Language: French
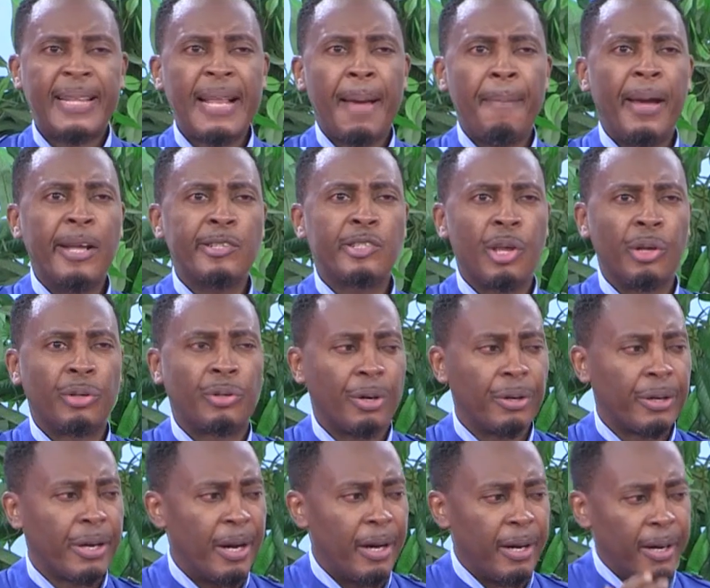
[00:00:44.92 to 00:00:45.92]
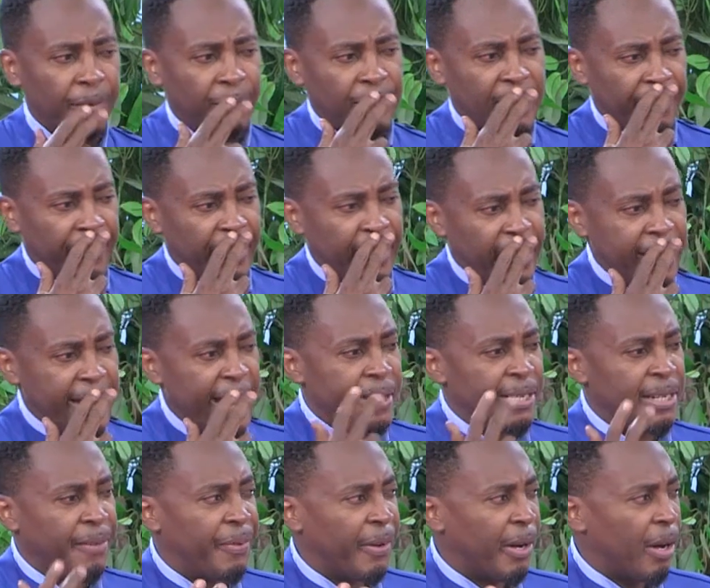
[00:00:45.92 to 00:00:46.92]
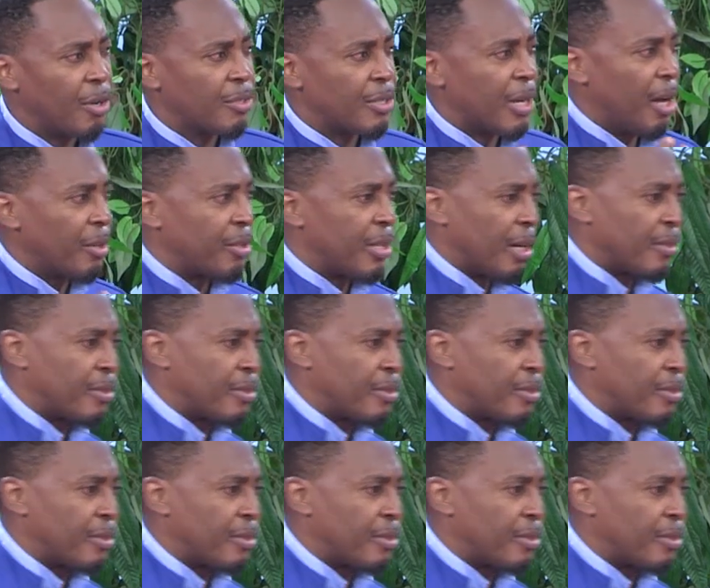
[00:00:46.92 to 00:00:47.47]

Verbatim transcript: ta main sur ton cœur. Vous savez, il y a une différence entre